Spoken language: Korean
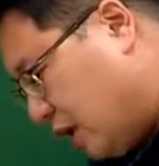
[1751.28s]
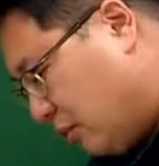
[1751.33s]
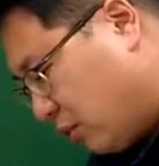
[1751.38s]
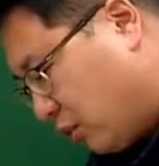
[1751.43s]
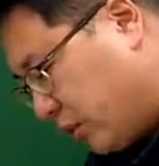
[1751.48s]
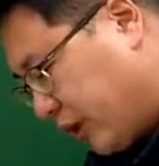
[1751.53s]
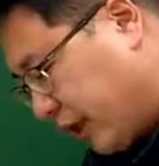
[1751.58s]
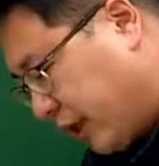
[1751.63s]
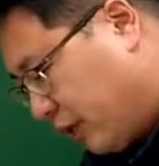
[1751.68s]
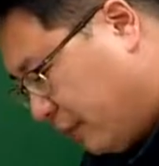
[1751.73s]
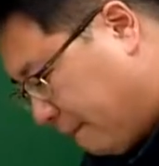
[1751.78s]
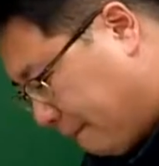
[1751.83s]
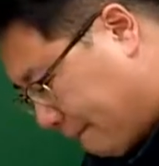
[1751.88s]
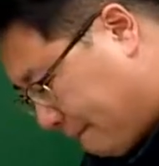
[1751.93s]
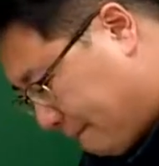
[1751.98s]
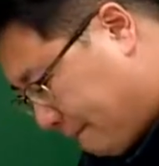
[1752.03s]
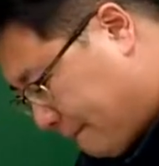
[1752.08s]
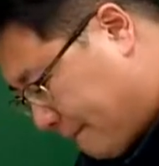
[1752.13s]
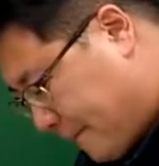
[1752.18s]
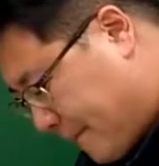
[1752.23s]
볼까요?
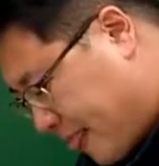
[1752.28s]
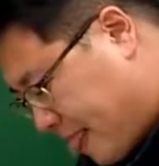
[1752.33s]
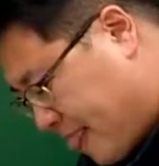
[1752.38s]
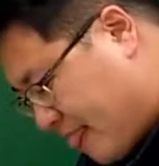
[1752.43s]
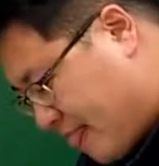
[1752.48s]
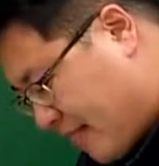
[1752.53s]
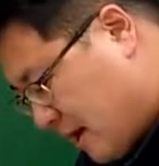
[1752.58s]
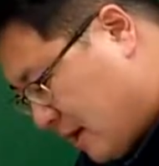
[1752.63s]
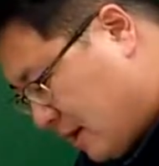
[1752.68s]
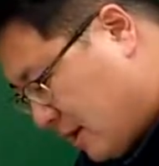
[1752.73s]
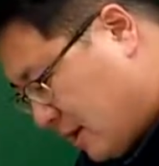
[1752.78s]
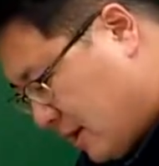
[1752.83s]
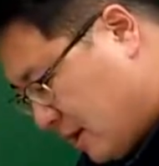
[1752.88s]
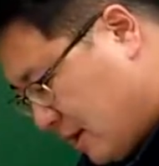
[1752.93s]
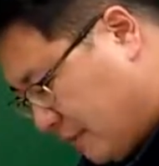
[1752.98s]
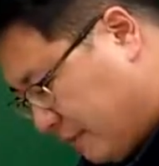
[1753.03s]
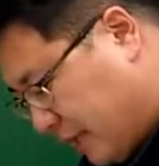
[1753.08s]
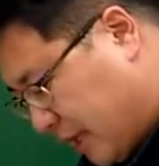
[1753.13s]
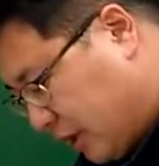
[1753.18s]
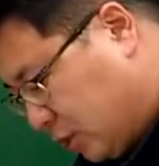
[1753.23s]

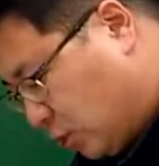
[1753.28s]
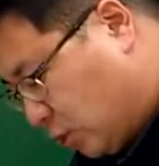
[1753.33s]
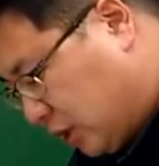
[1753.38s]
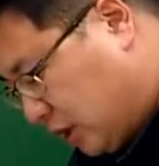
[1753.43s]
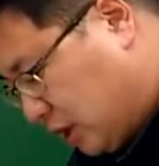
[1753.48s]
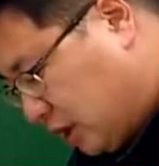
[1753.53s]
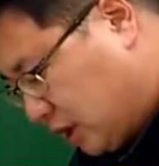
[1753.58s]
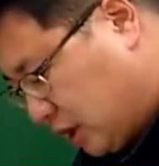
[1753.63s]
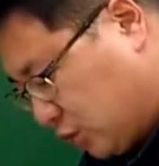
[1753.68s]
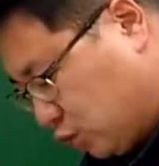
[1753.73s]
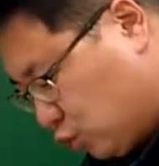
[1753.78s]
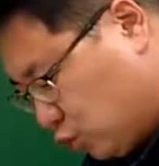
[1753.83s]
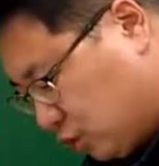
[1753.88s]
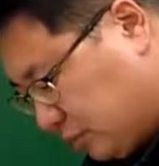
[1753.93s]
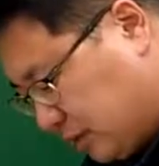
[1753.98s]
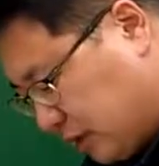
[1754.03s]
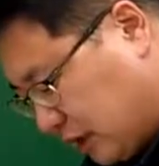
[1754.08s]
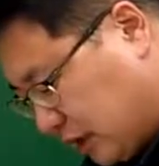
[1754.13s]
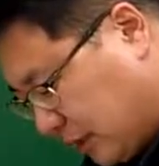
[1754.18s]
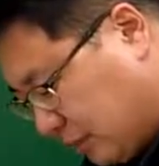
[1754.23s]
매도인이나
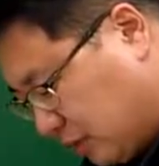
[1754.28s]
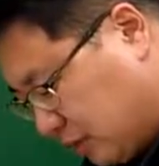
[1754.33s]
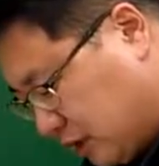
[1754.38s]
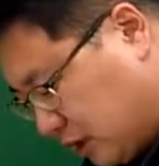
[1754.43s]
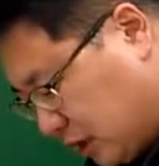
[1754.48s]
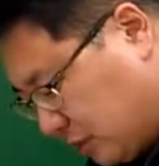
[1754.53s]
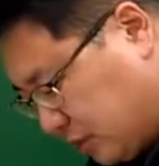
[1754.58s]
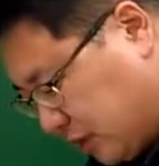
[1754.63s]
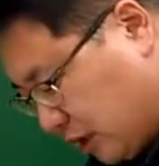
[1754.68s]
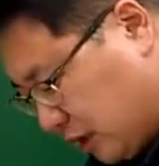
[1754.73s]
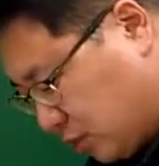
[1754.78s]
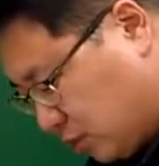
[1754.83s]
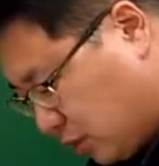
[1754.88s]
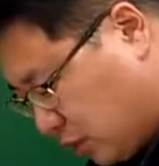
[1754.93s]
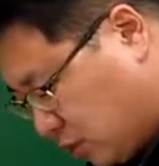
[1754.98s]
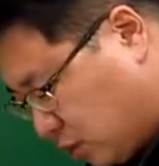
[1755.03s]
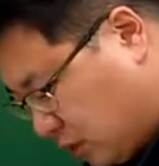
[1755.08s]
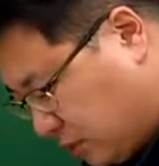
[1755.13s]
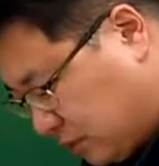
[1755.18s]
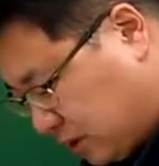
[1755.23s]
수급인의 담보 책임을 기초로 한
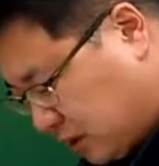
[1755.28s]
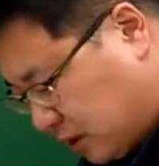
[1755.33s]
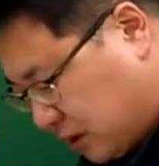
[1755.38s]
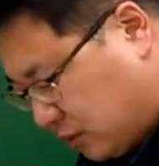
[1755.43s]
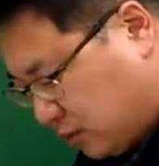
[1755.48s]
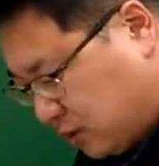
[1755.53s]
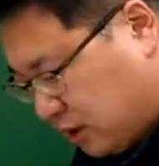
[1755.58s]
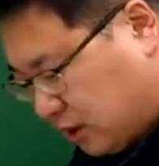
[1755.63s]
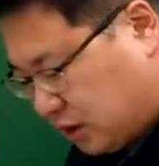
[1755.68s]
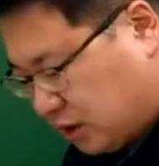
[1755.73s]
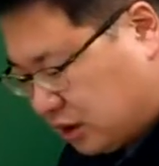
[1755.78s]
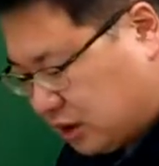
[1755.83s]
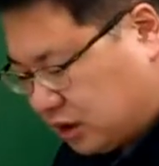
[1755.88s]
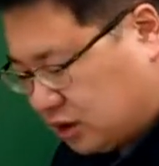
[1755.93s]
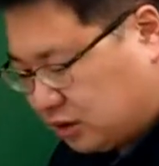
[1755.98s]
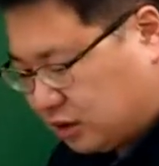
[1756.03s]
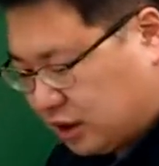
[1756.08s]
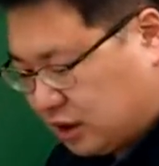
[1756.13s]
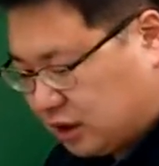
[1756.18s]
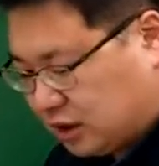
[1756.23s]
손해배상 채권의
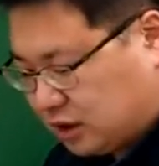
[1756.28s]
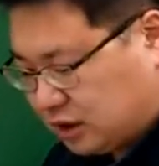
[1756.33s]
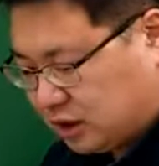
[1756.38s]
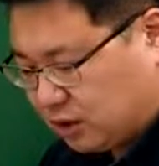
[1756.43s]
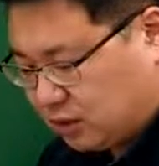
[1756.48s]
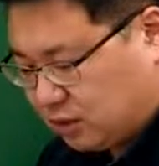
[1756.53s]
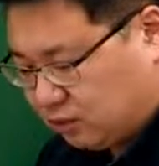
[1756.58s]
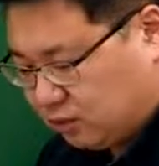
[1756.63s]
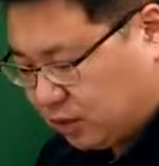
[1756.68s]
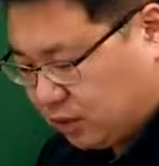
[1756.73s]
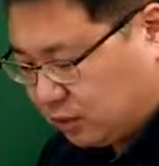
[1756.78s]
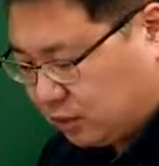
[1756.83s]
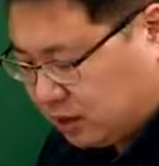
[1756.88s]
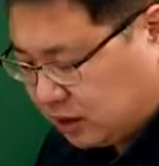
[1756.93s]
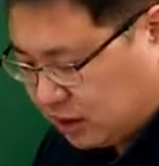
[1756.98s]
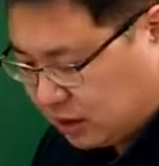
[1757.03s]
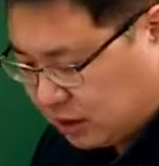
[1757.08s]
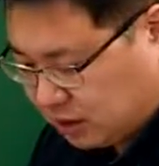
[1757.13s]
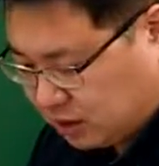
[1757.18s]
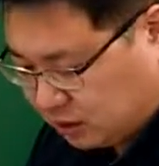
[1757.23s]
제척기간이 지난 경우에도
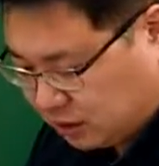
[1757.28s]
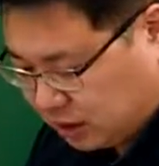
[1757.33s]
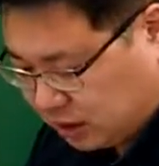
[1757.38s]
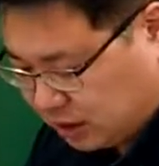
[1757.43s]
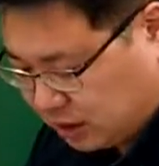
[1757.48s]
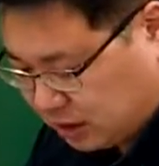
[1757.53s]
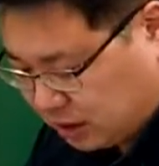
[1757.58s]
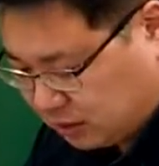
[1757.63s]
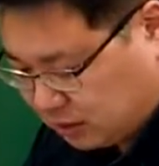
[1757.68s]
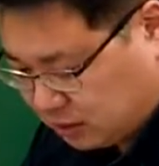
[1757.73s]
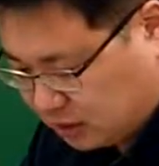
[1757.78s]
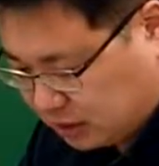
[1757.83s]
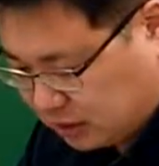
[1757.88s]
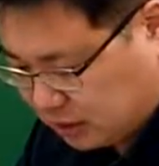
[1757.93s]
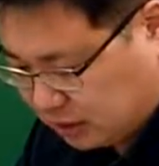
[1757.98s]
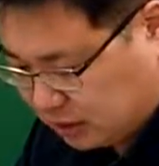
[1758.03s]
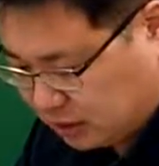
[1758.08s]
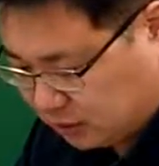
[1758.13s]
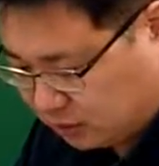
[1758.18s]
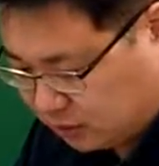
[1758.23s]
지나기 전에 채권과
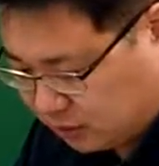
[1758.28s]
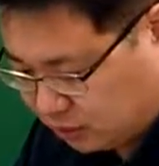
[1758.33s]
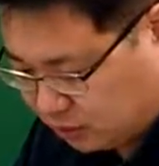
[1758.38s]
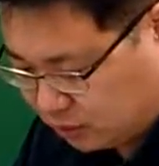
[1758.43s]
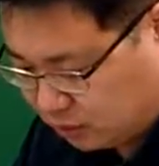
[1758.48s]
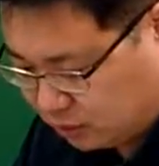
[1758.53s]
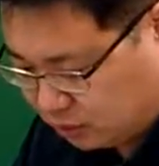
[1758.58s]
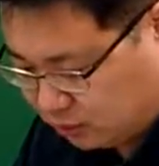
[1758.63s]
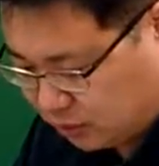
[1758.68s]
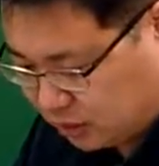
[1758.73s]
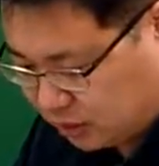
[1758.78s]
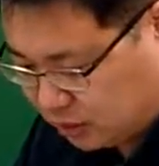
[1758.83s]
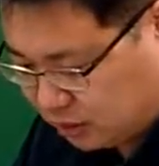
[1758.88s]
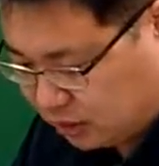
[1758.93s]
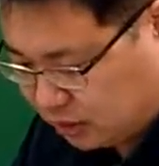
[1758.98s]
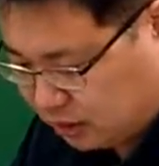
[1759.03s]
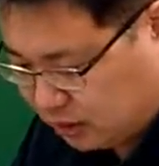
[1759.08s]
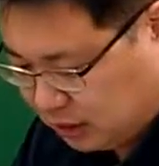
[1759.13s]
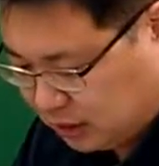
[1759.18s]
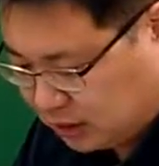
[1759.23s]
상계할 수 있었던 경우에는
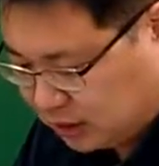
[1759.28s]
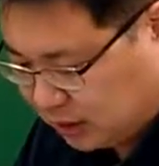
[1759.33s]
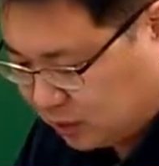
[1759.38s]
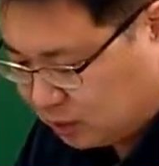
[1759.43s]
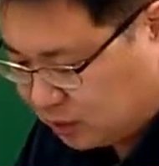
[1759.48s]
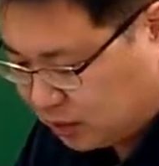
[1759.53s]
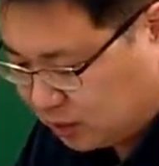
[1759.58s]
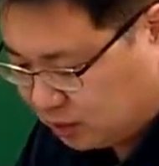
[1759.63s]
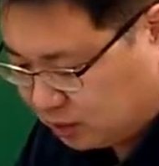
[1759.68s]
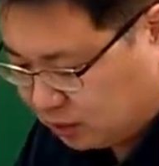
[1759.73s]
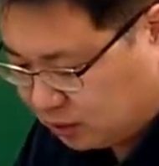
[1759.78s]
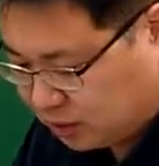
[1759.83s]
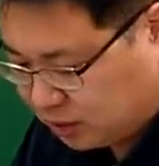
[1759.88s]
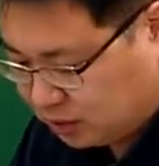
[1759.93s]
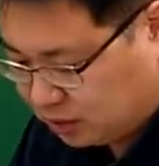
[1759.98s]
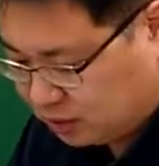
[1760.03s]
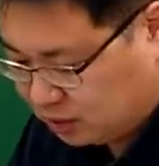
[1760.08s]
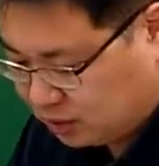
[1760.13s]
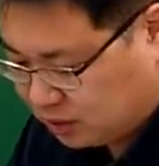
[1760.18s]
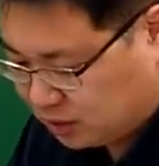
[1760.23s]
자동채권으로
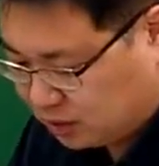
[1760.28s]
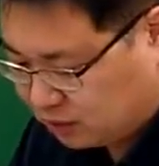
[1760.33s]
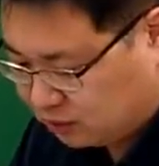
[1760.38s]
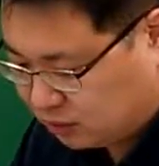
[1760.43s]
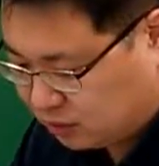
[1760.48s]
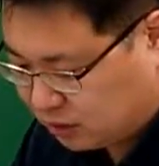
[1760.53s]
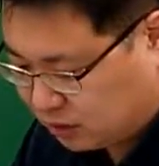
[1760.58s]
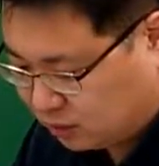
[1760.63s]
해서 상계할 수 있다.